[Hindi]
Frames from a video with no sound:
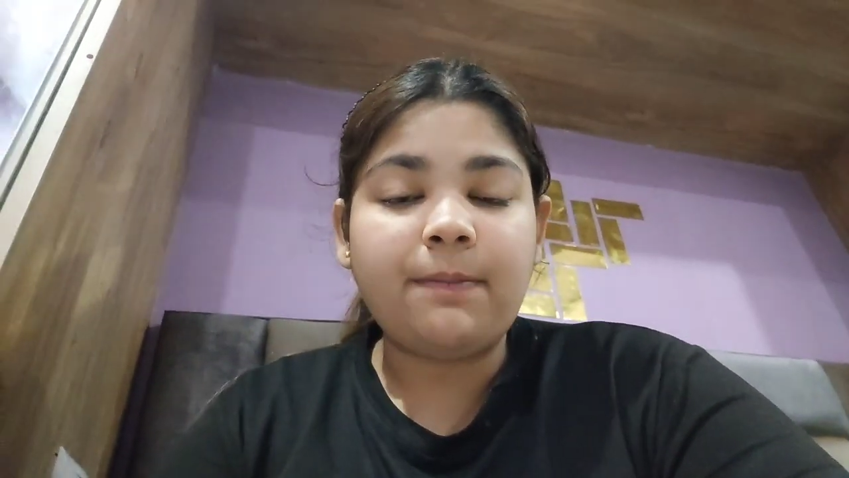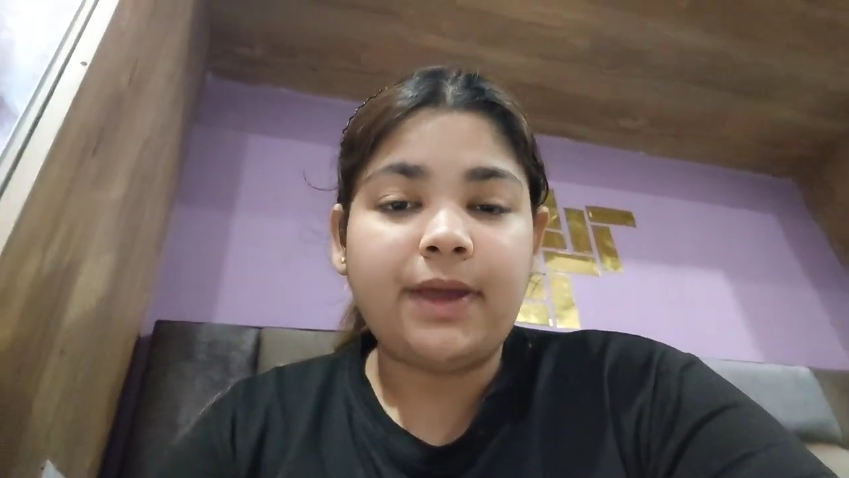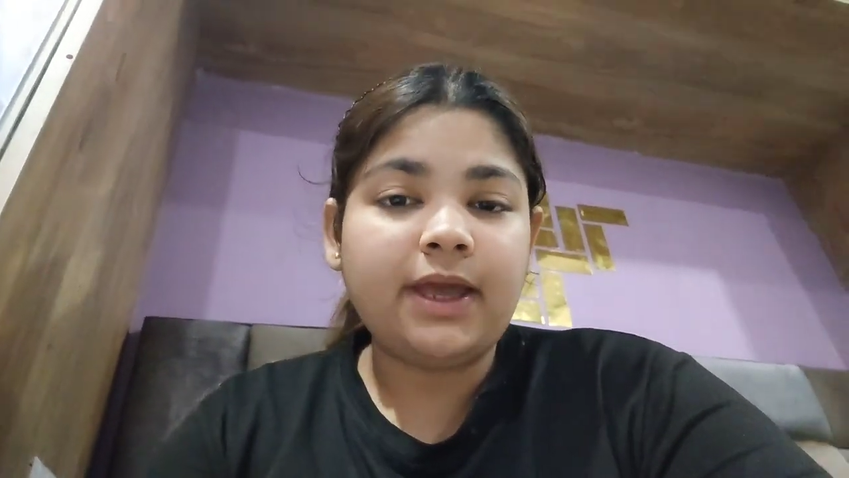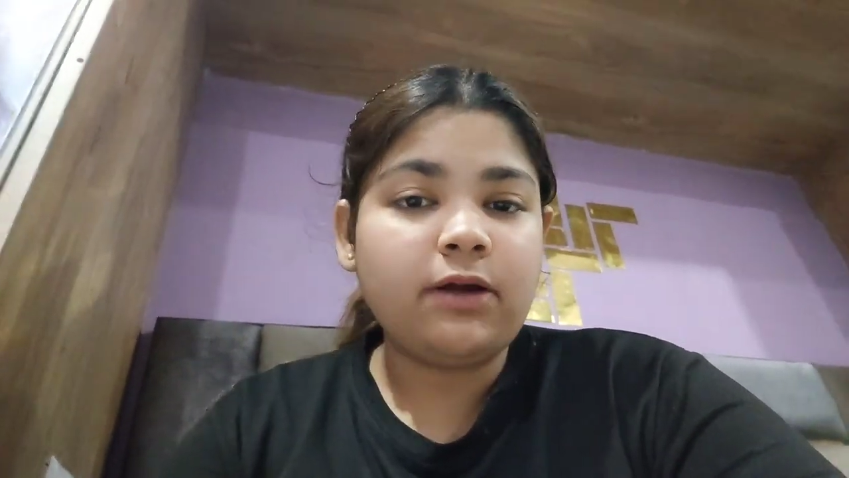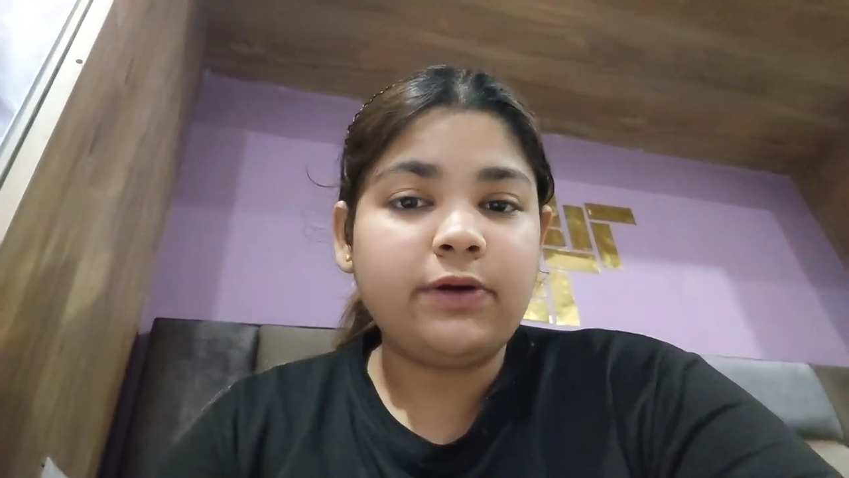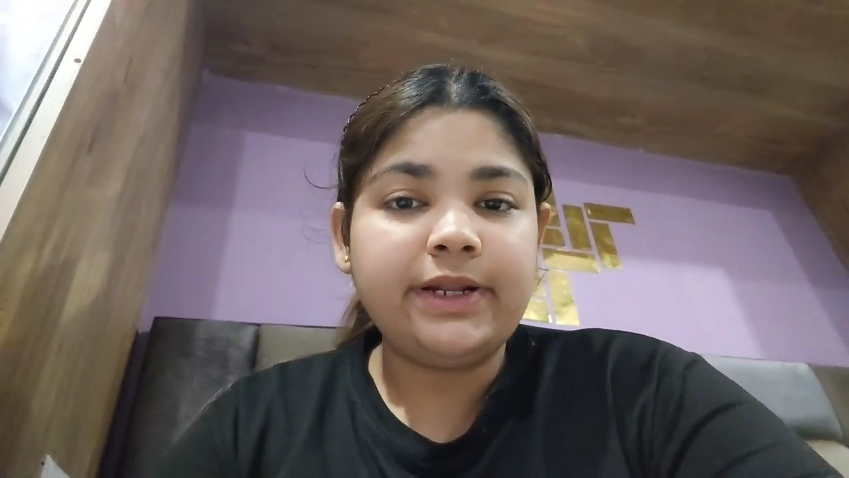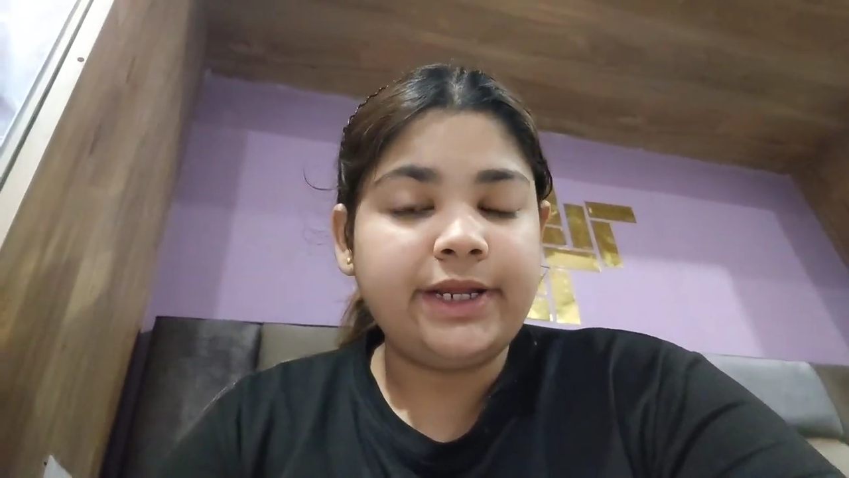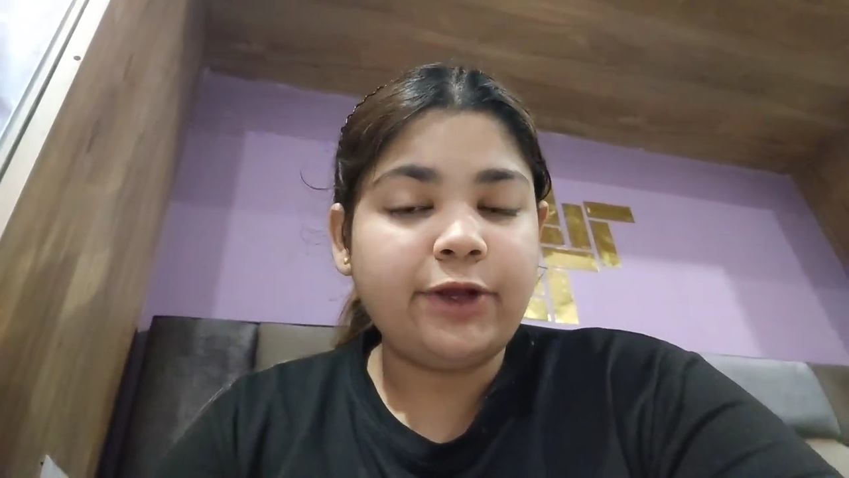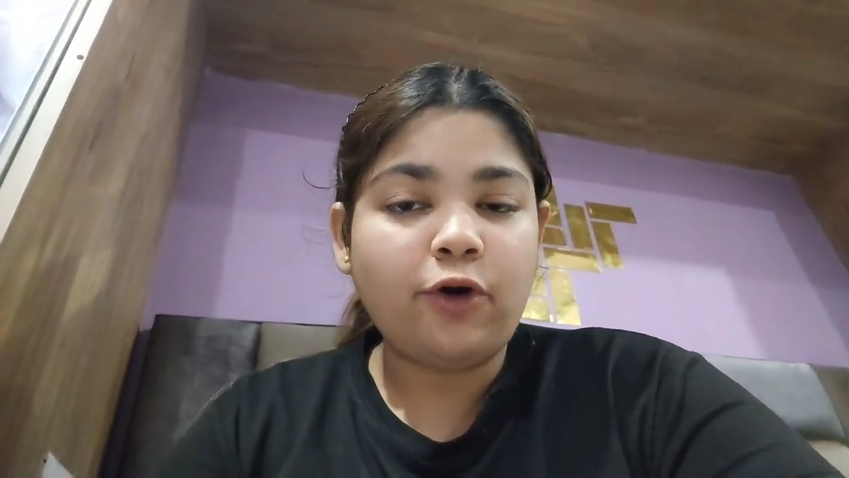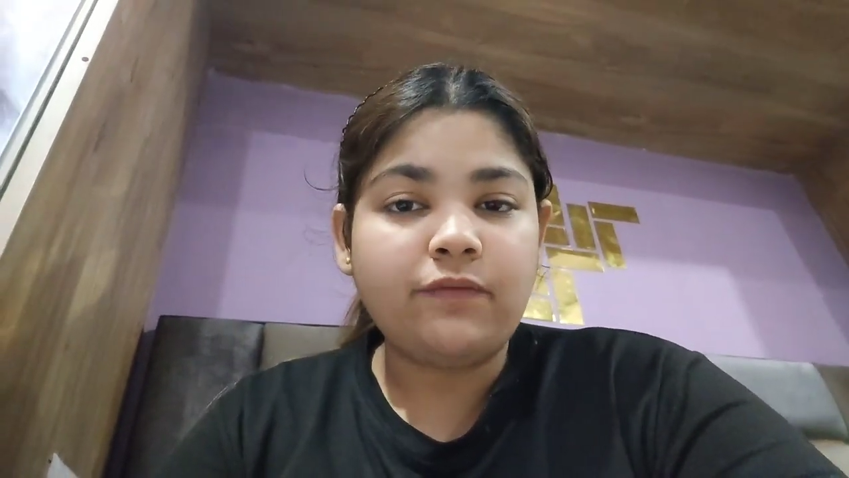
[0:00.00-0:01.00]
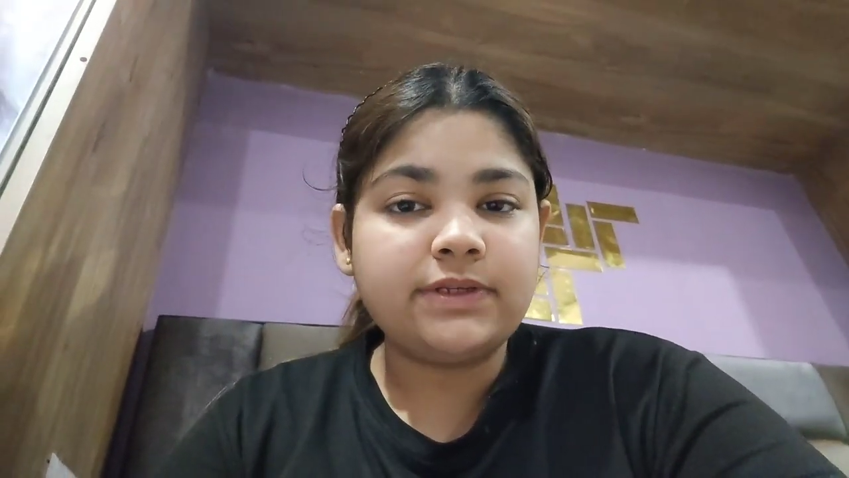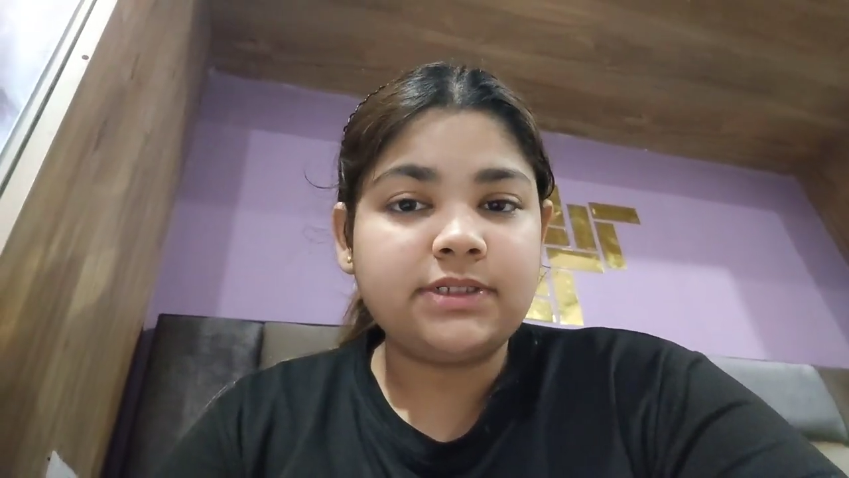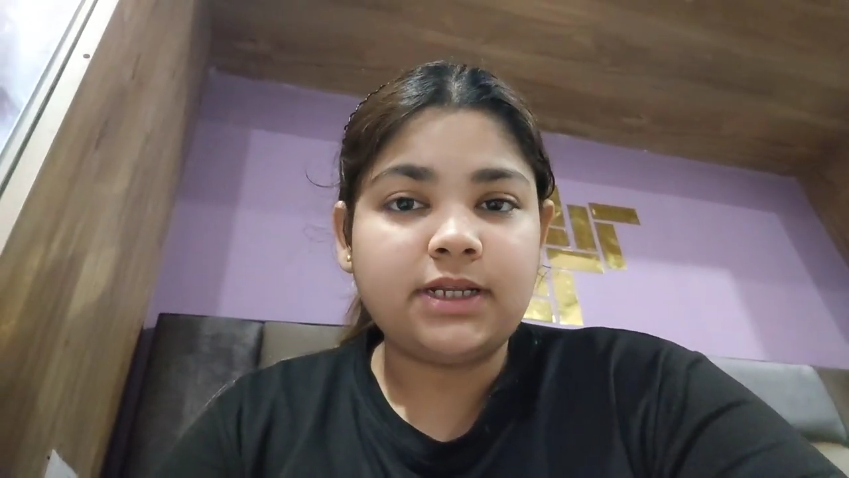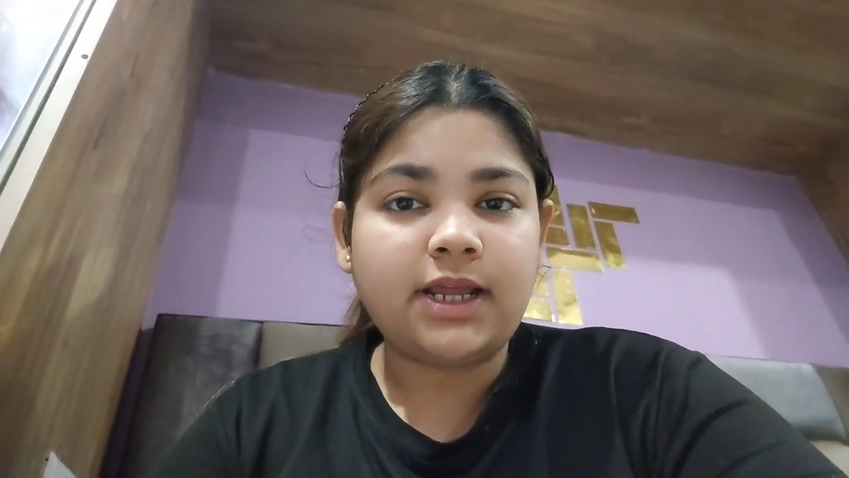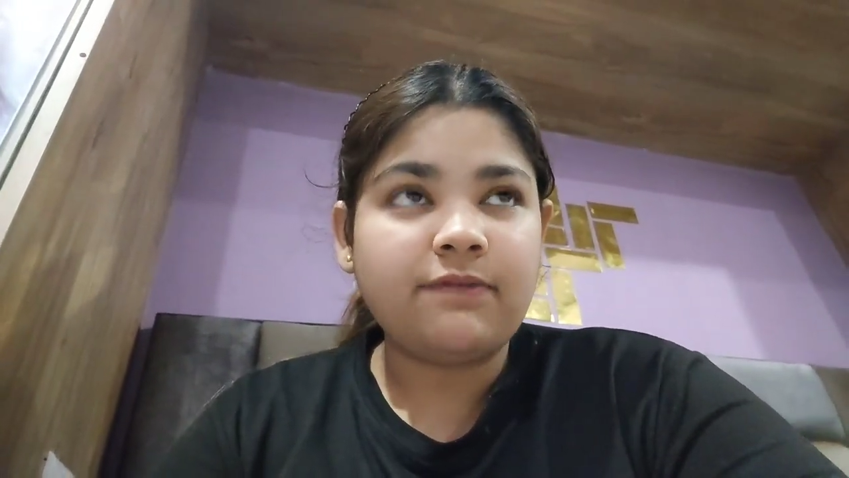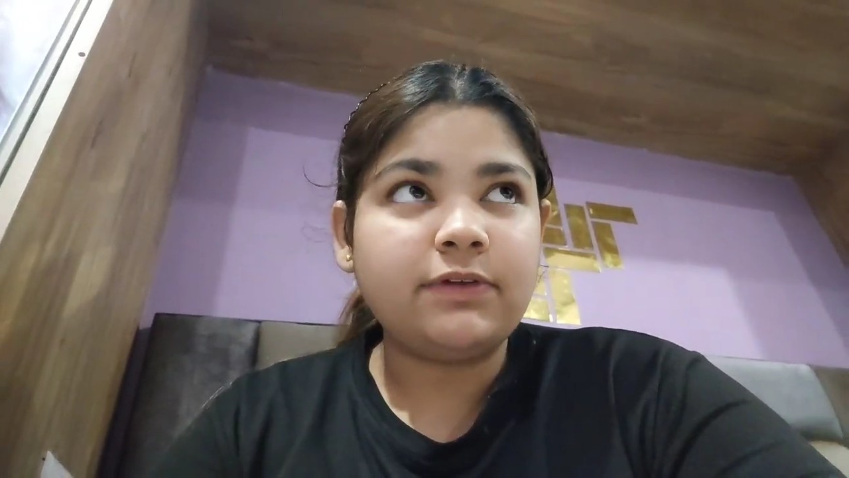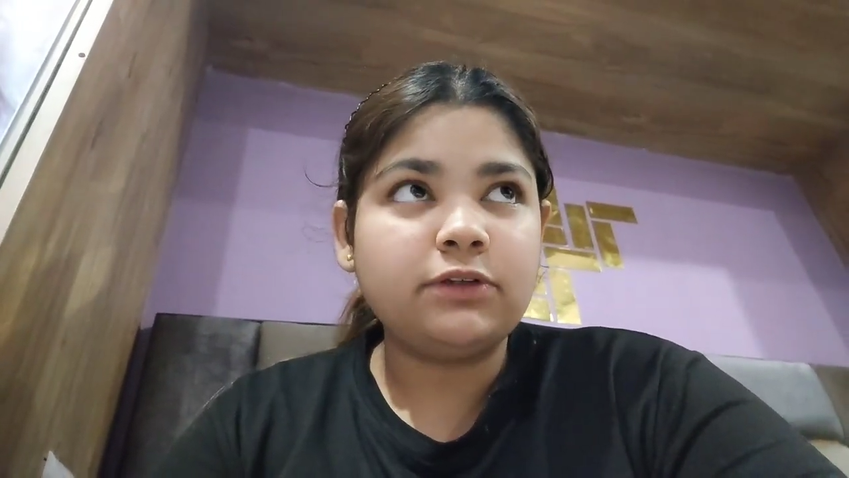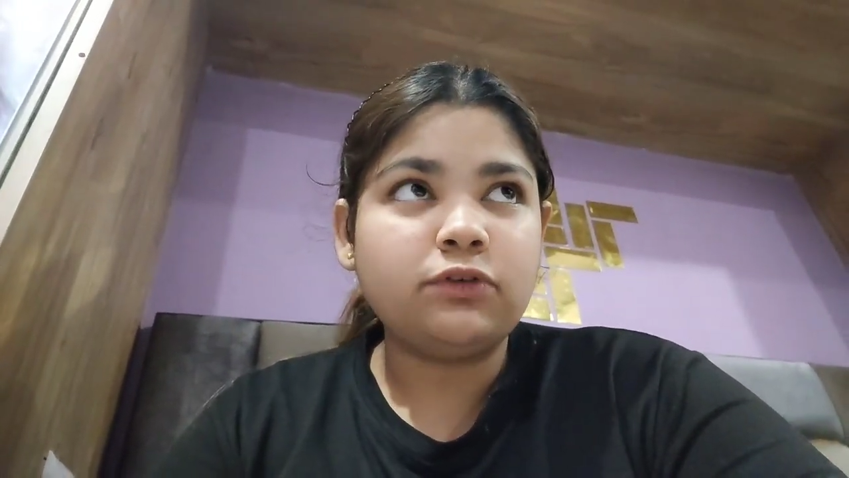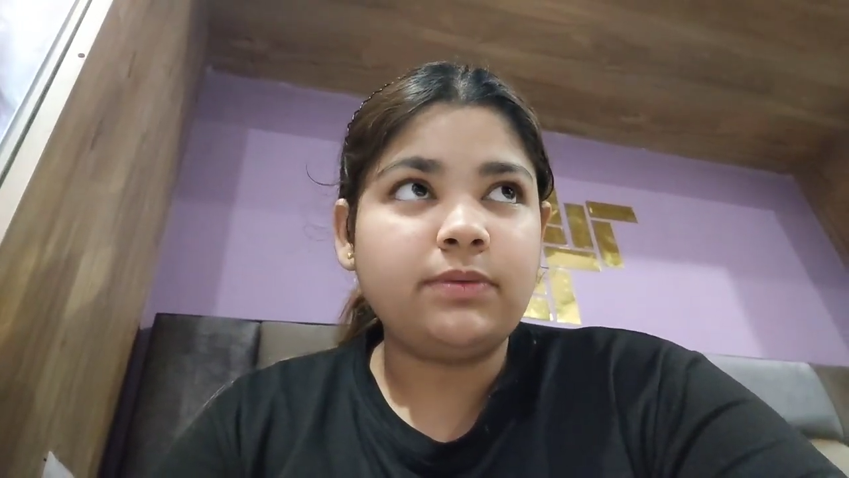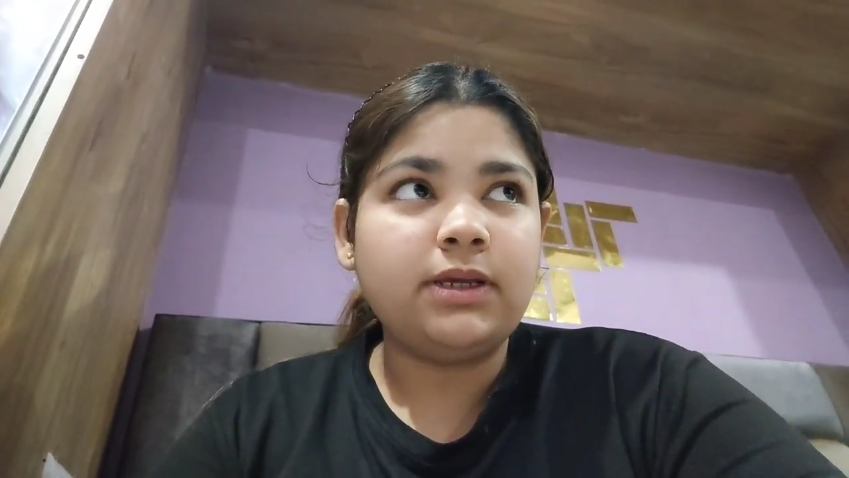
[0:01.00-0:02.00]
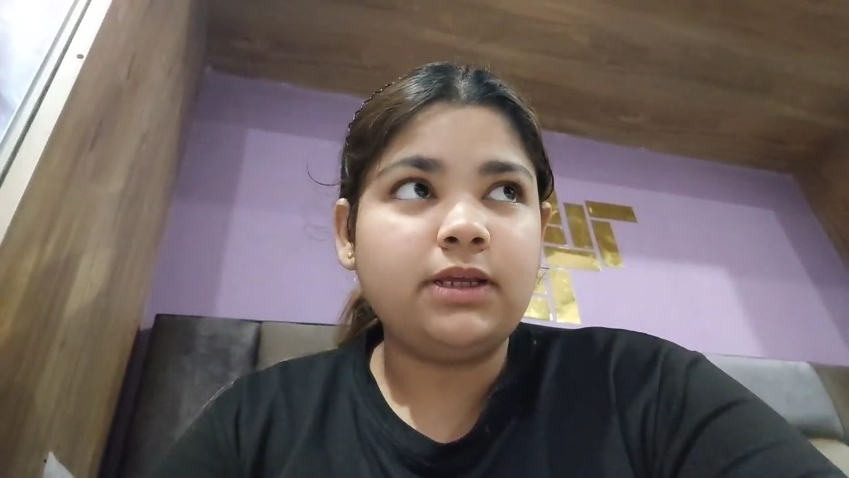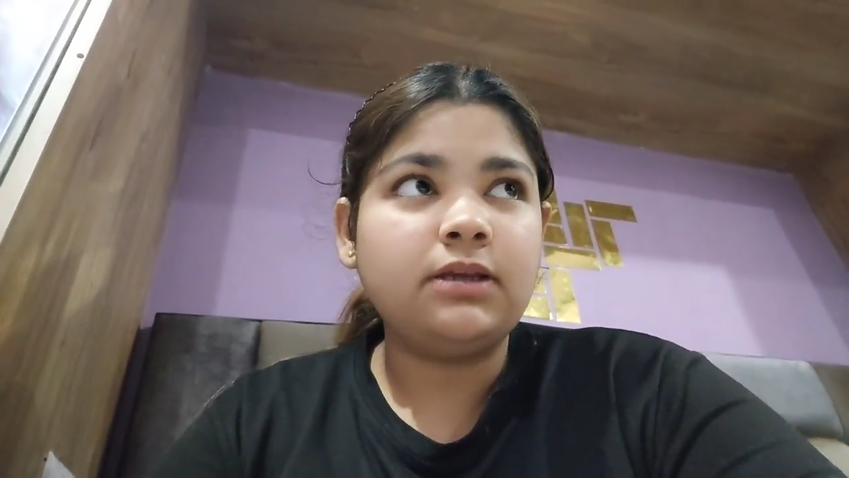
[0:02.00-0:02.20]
पे लेडी ऑफिसर या फिर जो भी